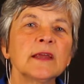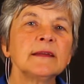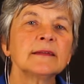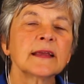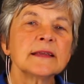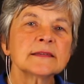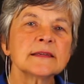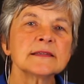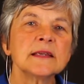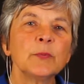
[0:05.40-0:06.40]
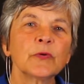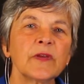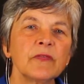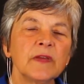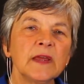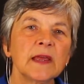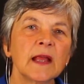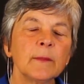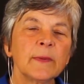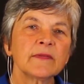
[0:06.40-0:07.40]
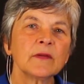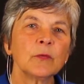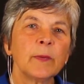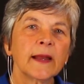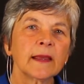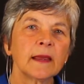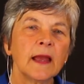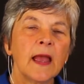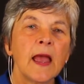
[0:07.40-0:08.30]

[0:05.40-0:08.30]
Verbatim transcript: qui était très stressée pour sa fille qui allait passer le bac.